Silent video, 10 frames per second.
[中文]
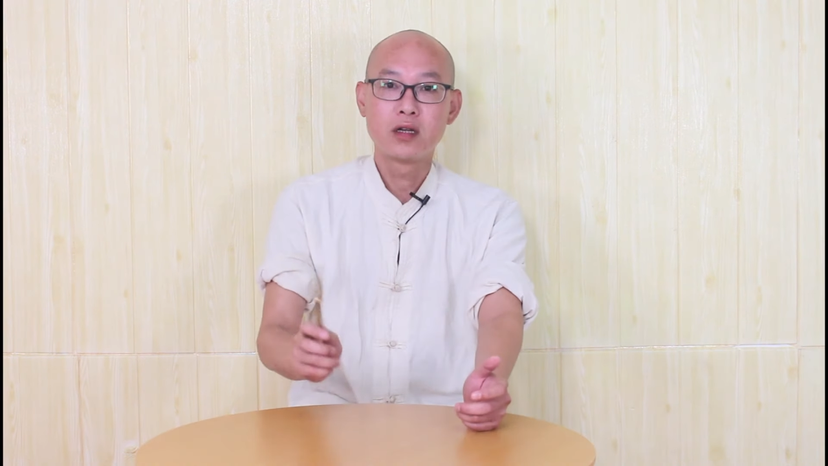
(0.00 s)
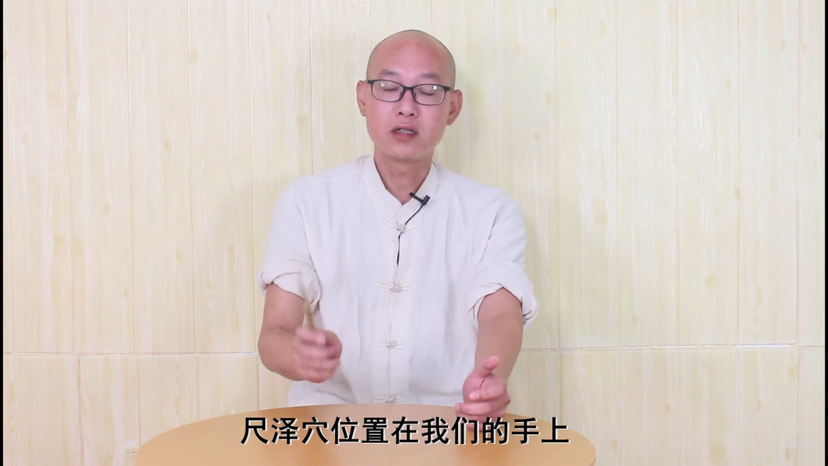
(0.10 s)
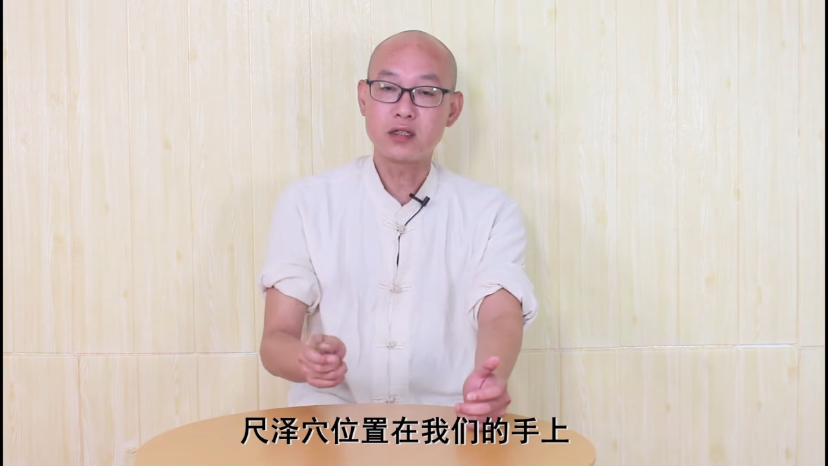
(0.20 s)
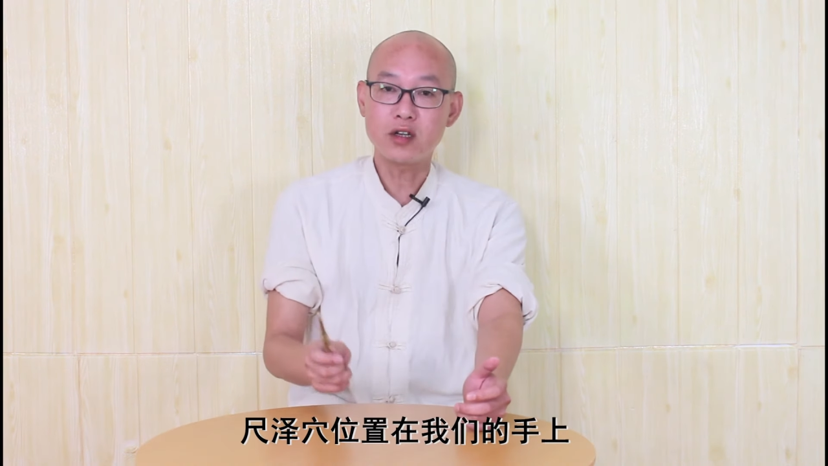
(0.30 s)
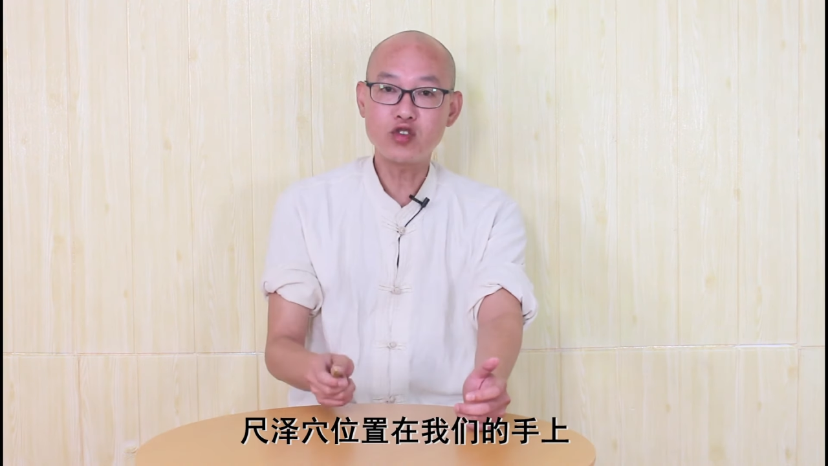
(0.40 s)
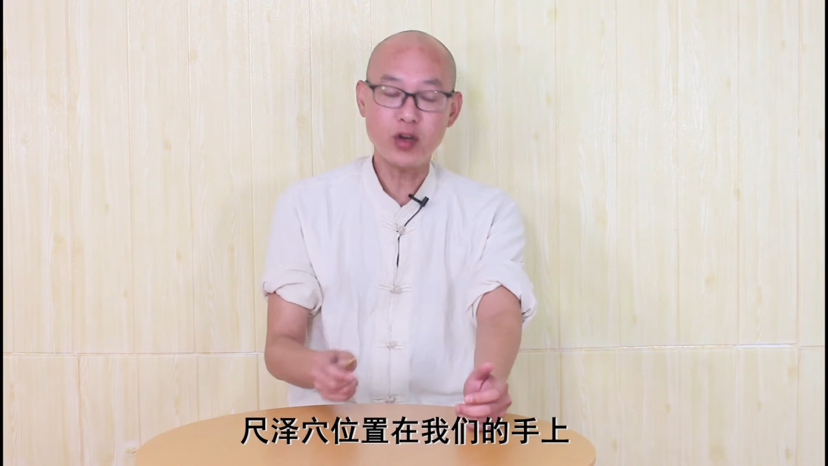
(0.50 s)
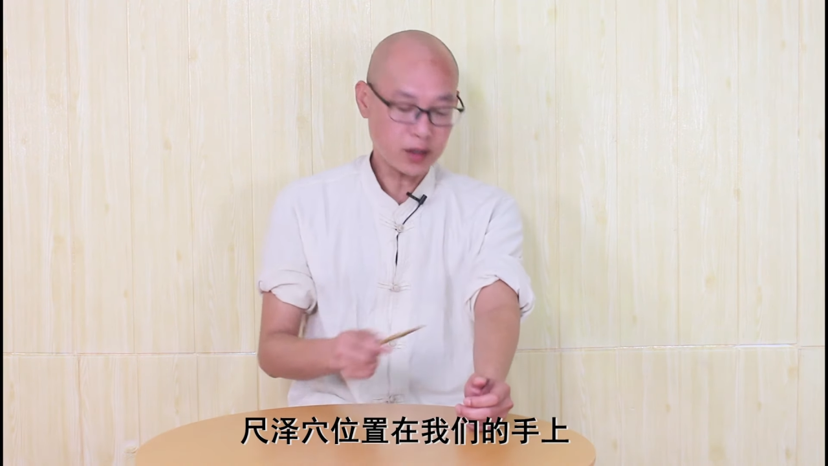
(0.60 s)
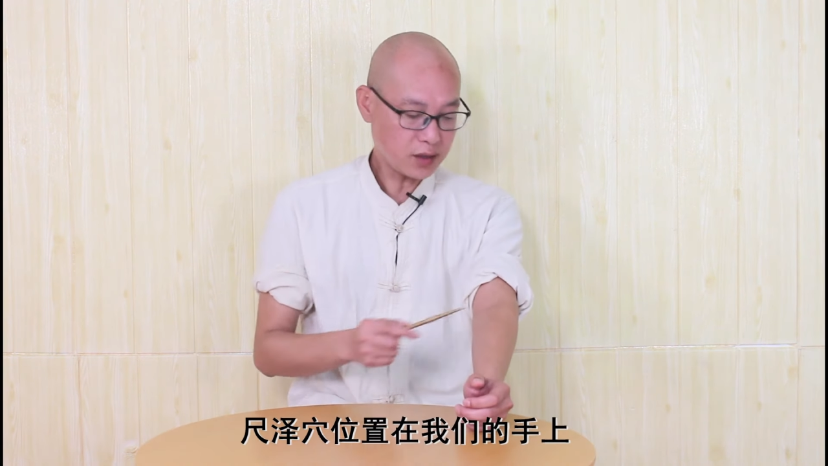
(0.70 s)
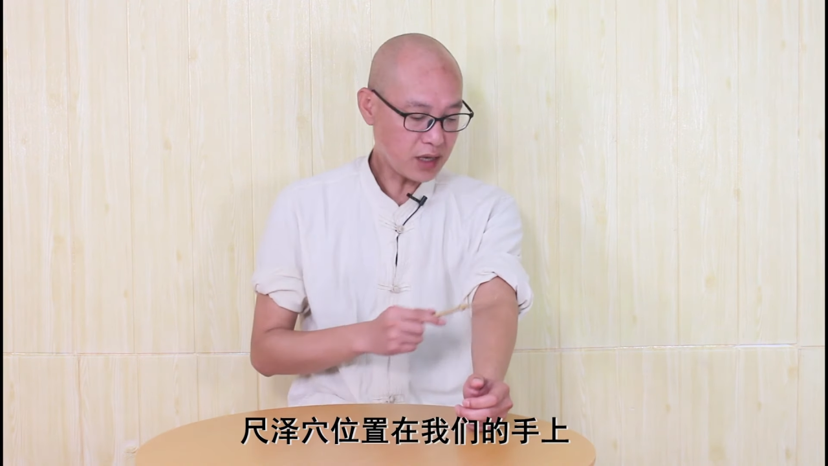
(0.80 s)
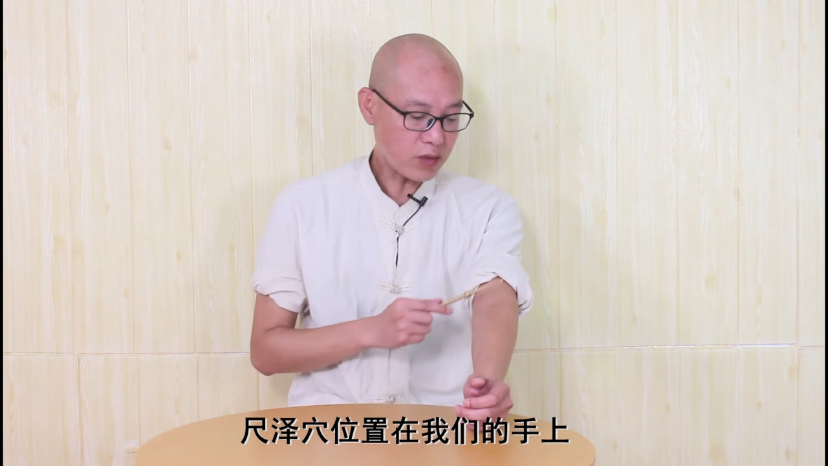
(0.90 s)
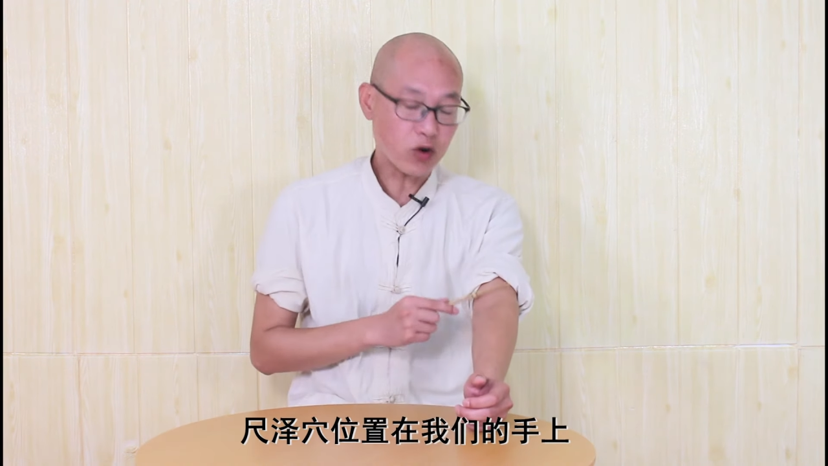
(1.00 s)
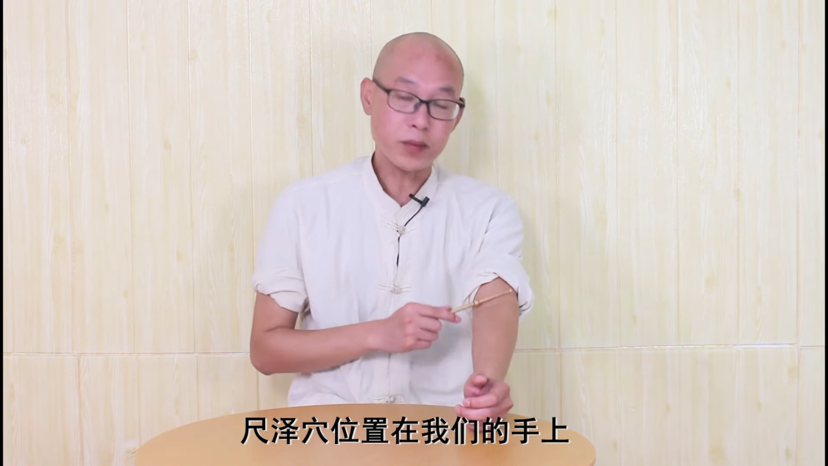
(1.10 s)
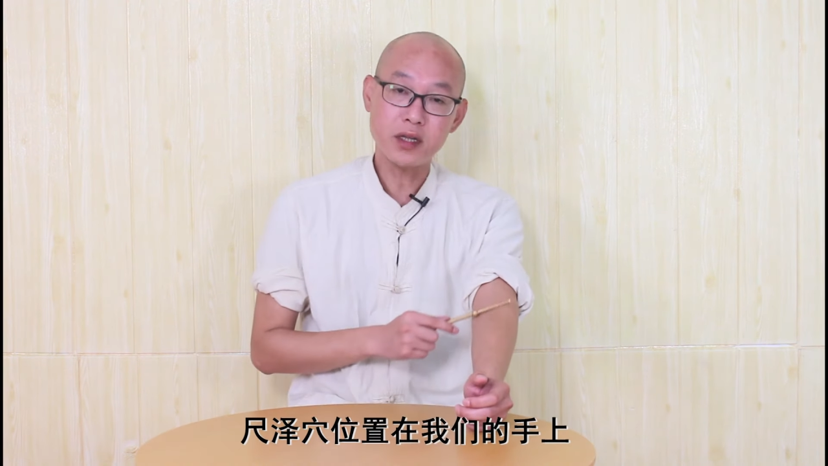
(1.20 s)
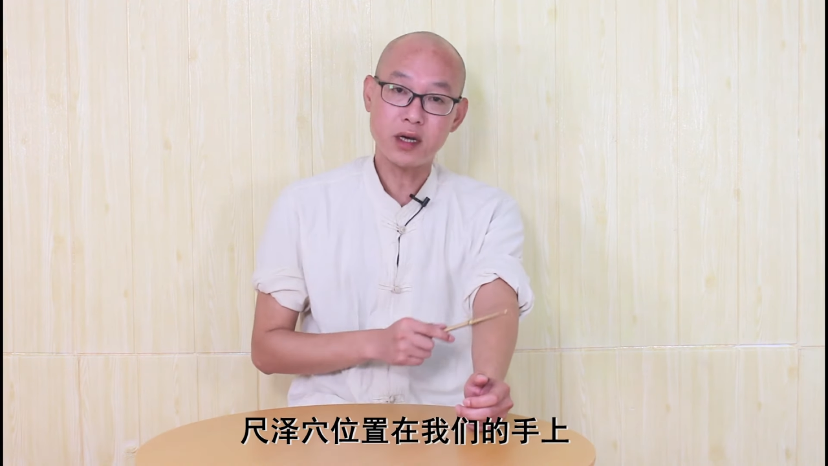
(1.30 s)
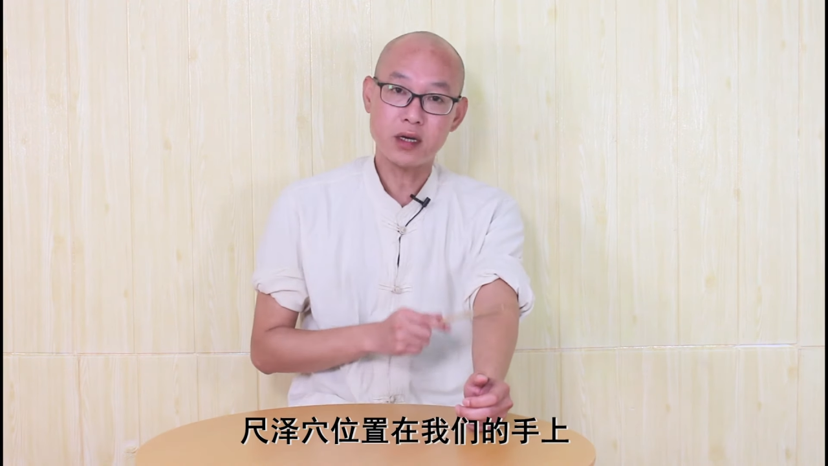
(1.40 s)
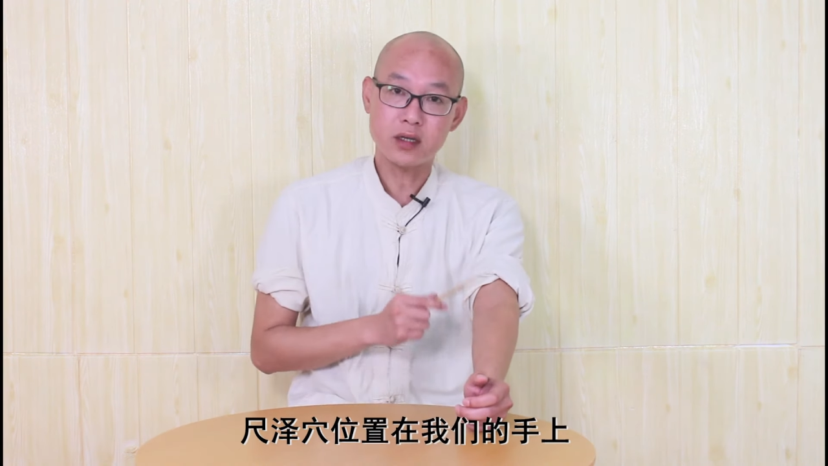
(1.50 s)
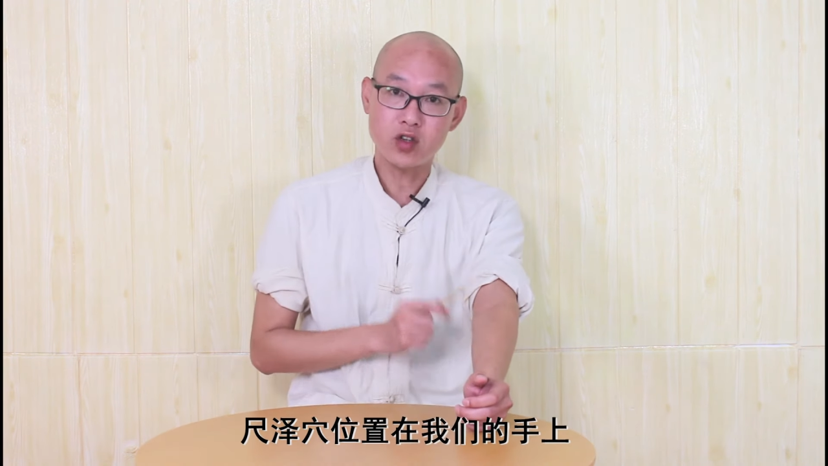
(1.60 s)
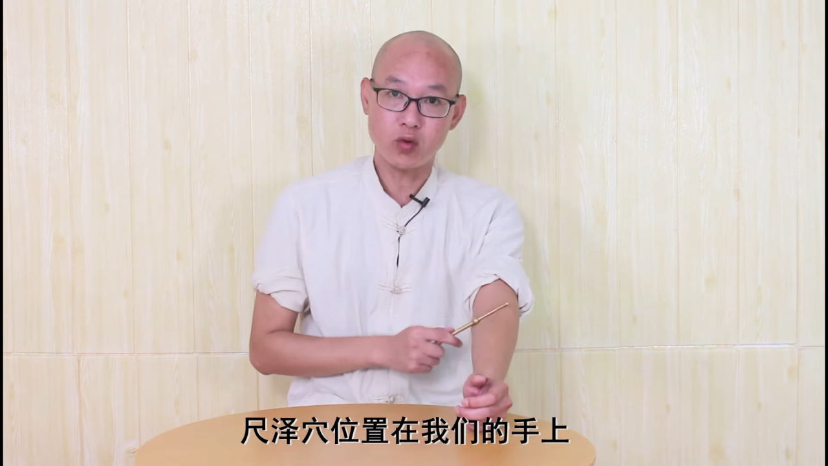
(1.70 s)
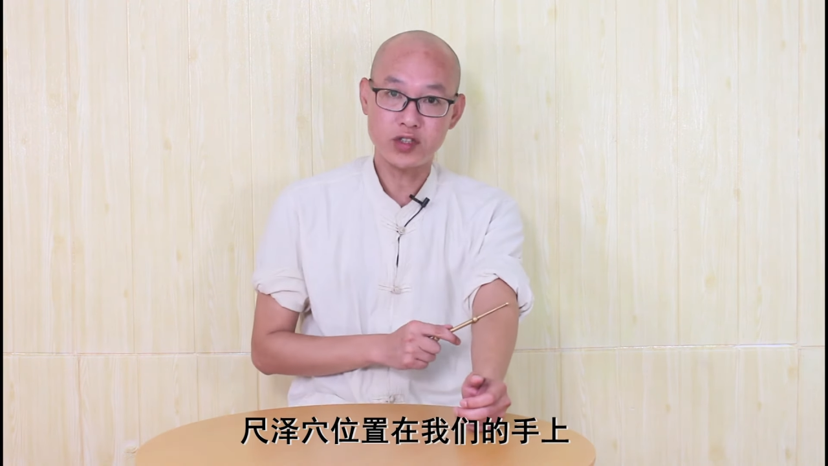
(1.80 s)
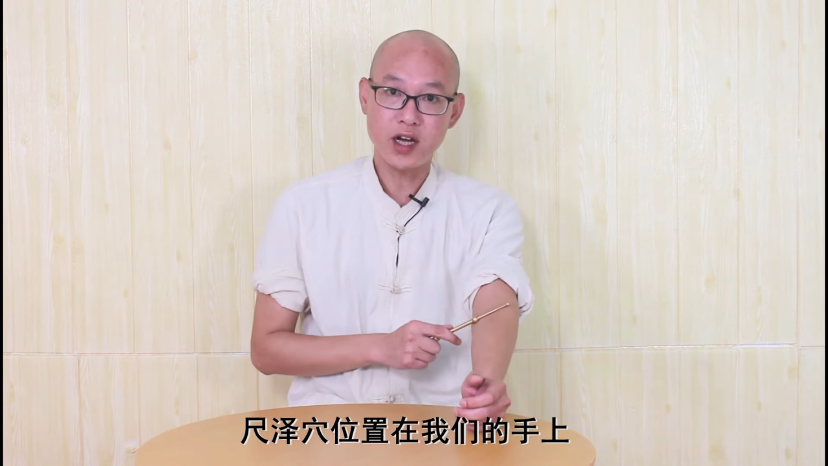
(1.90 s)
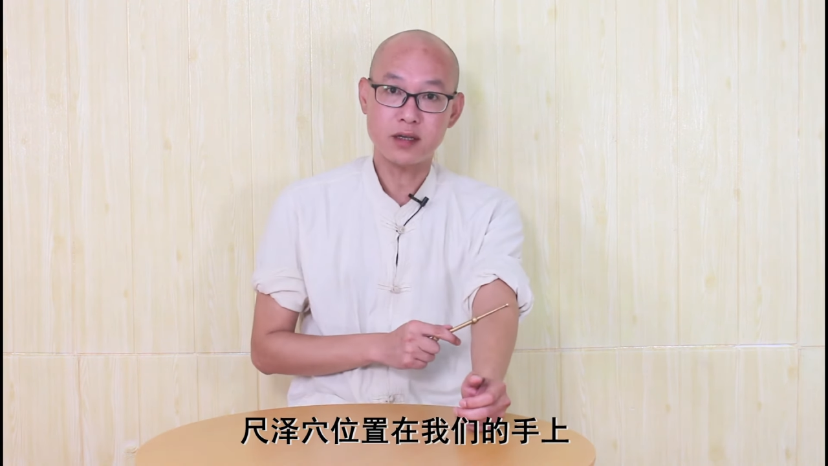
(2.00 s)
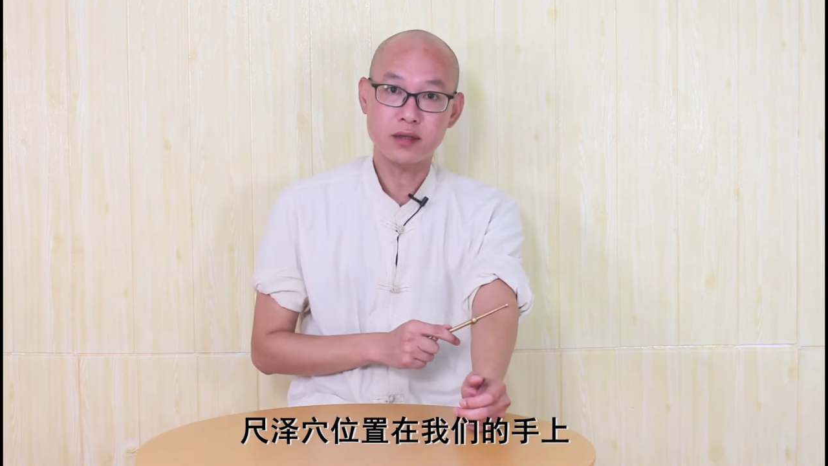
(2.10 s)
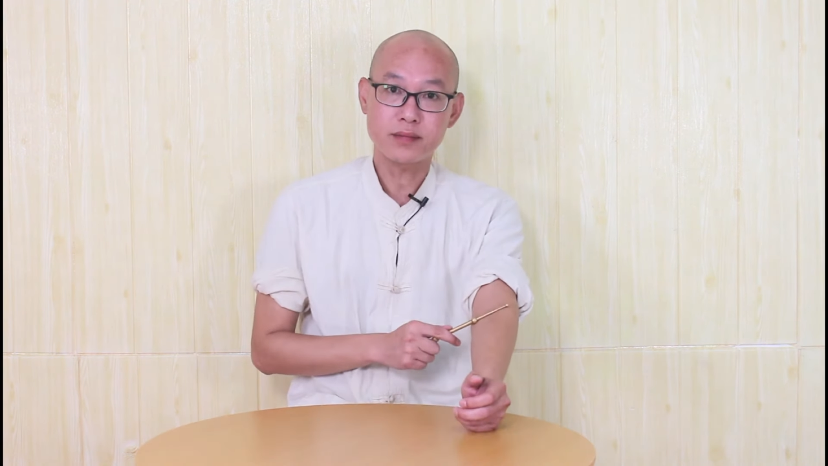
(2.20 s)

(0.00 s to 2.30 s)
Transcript: 尺泽穴在我们的手上，